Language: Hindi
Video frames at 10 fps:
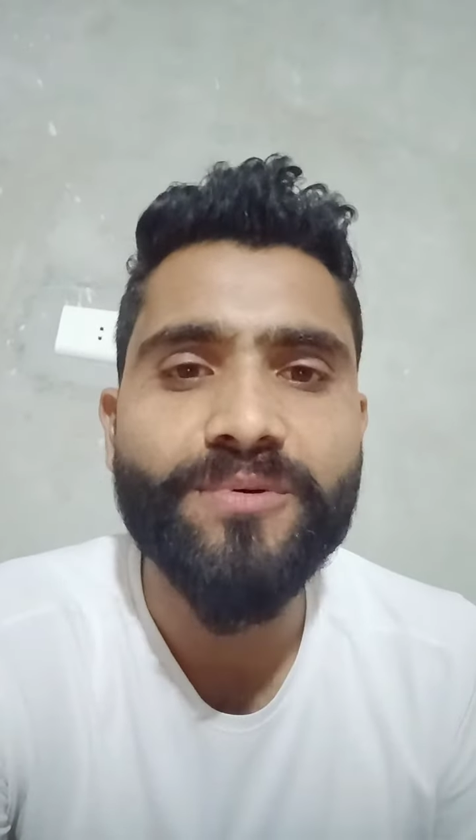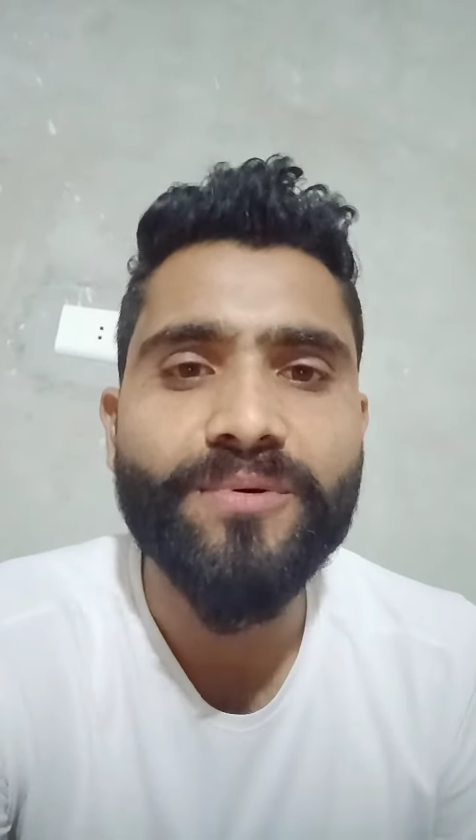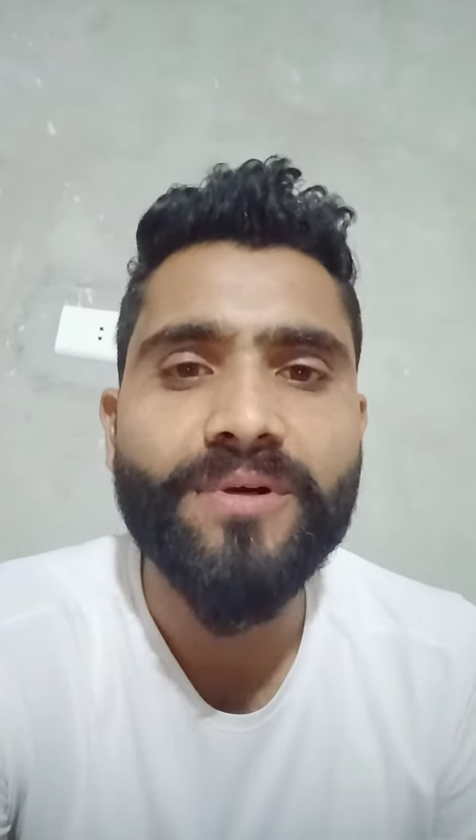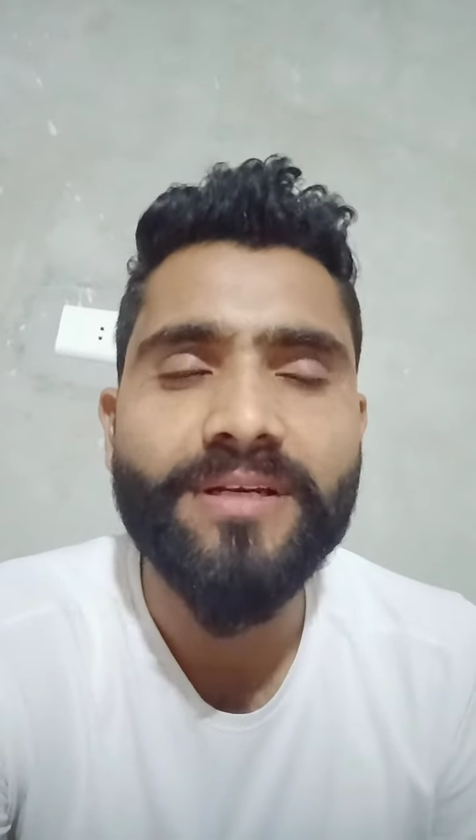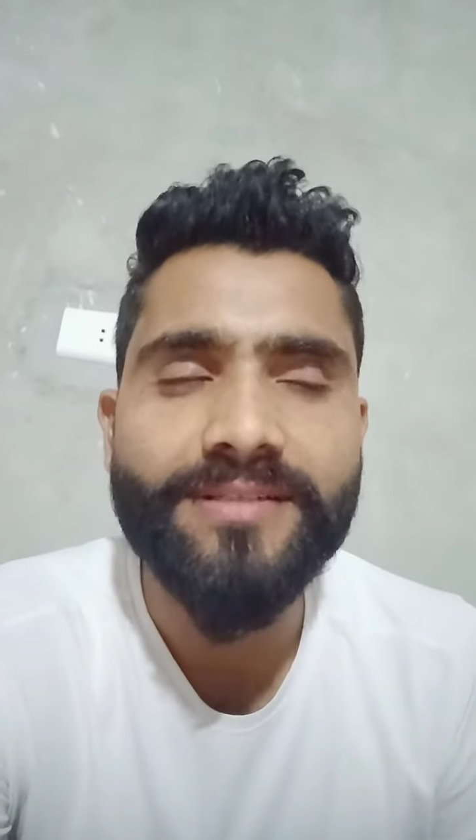हो
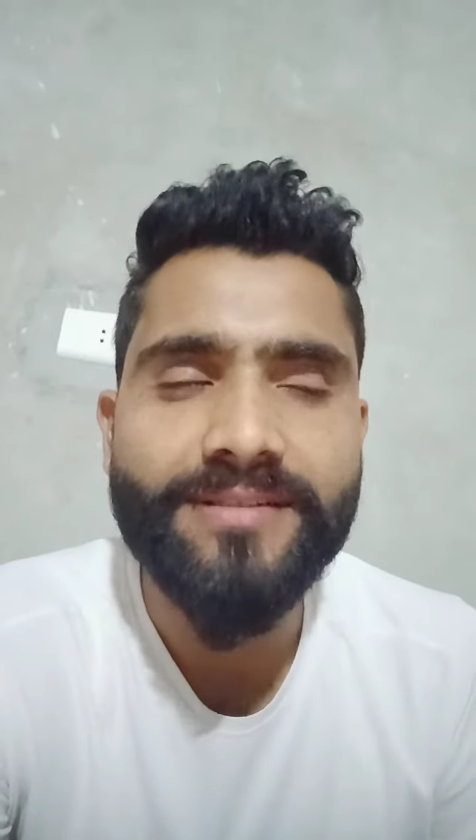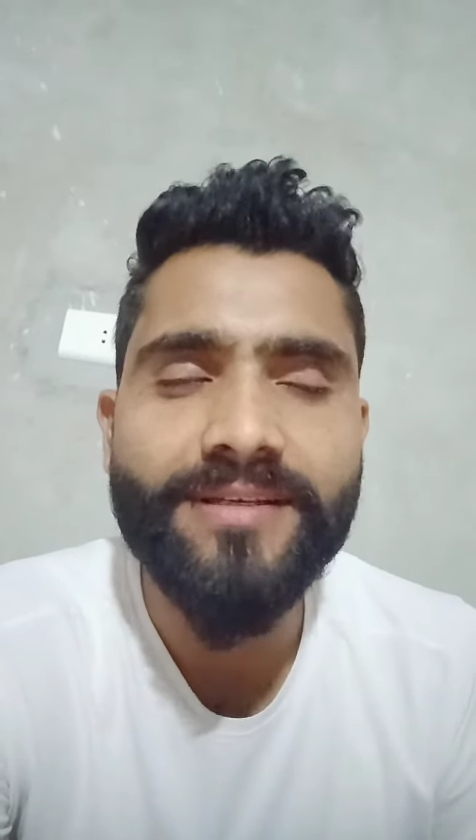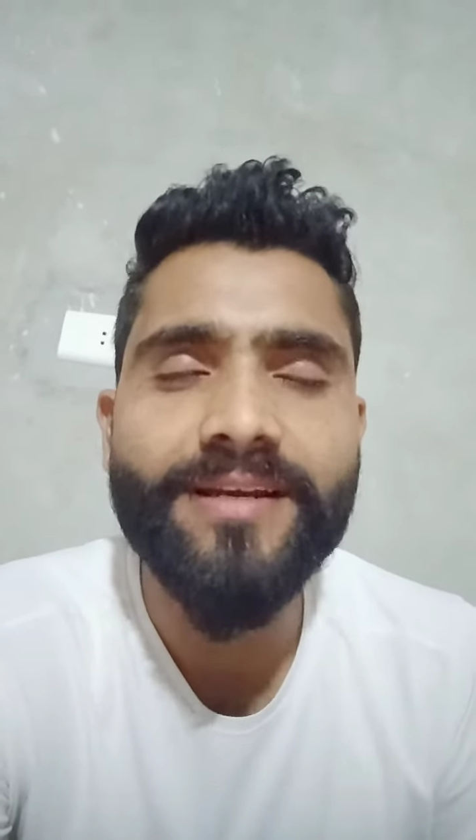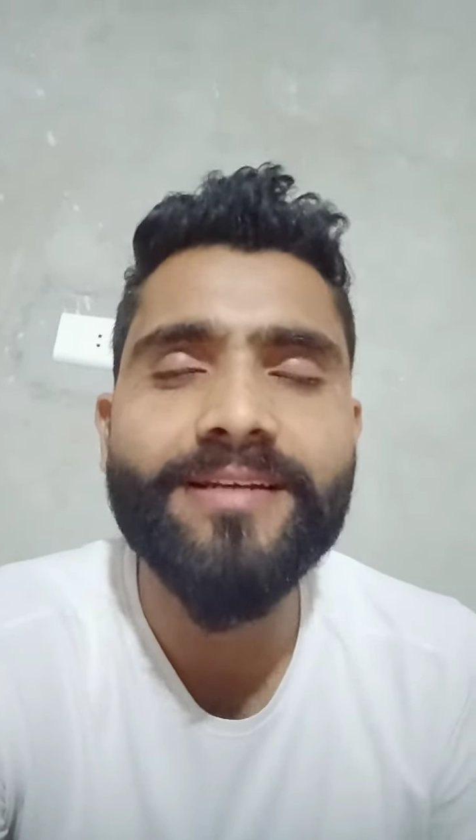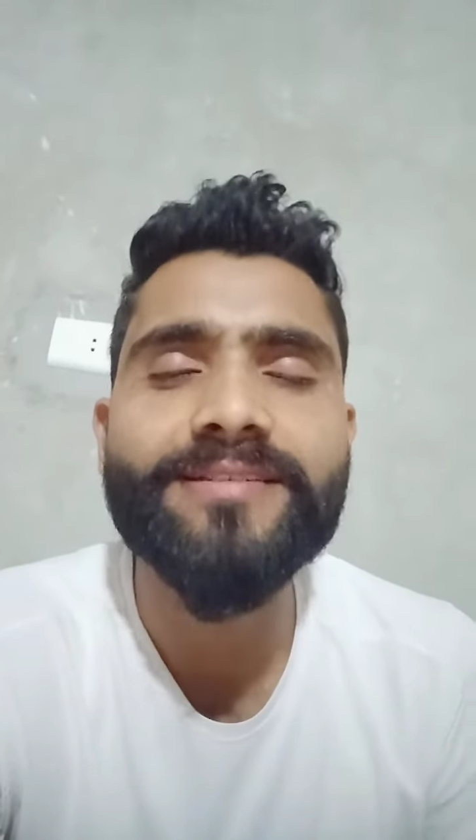
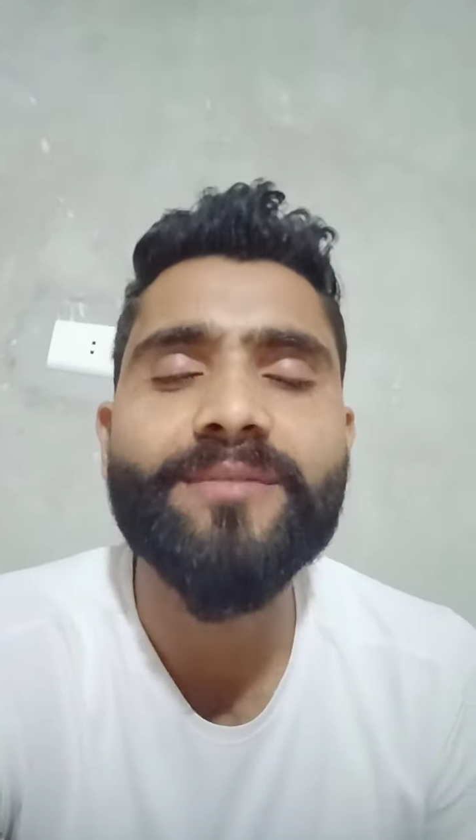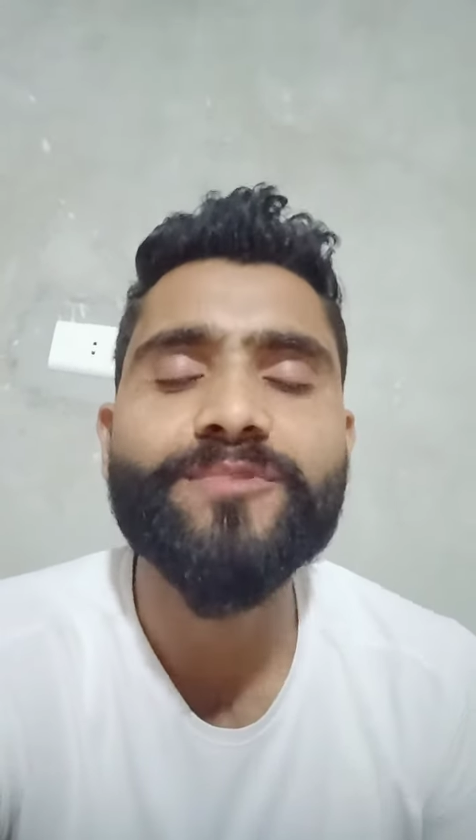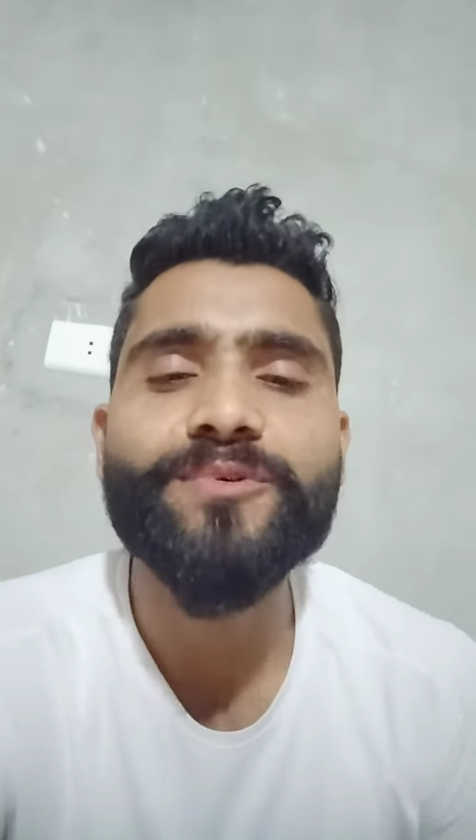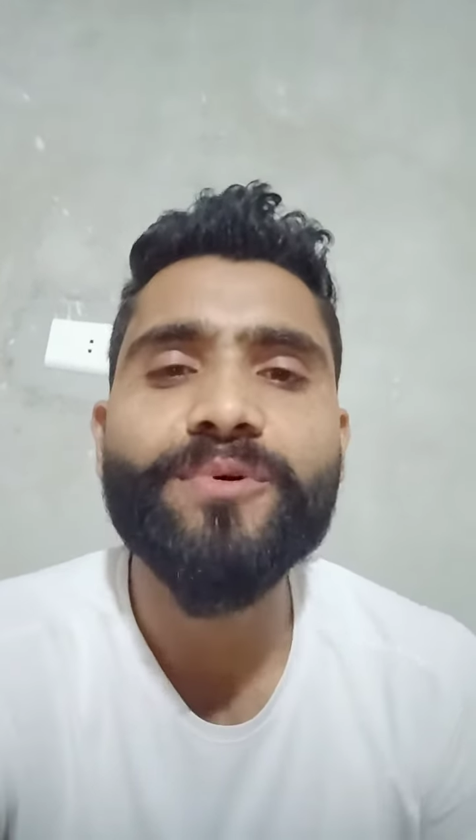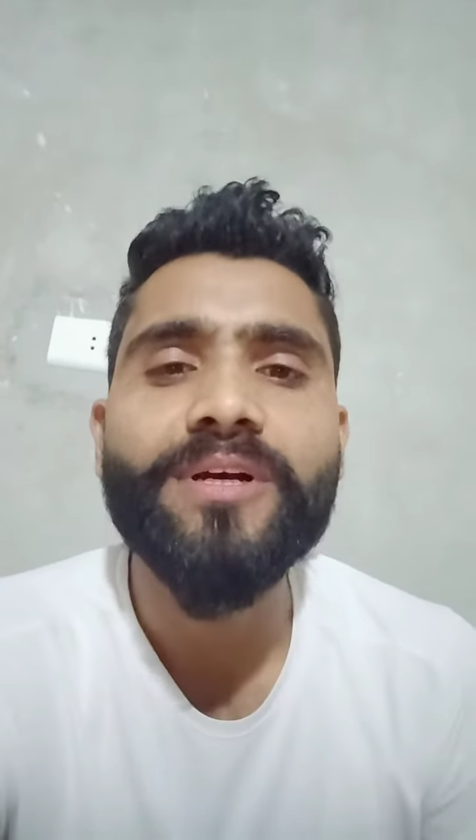एसएससी का
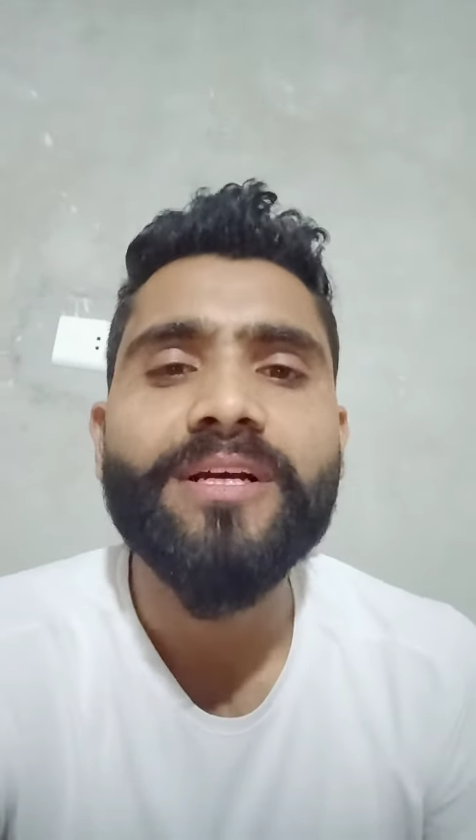एग्जाम्स हो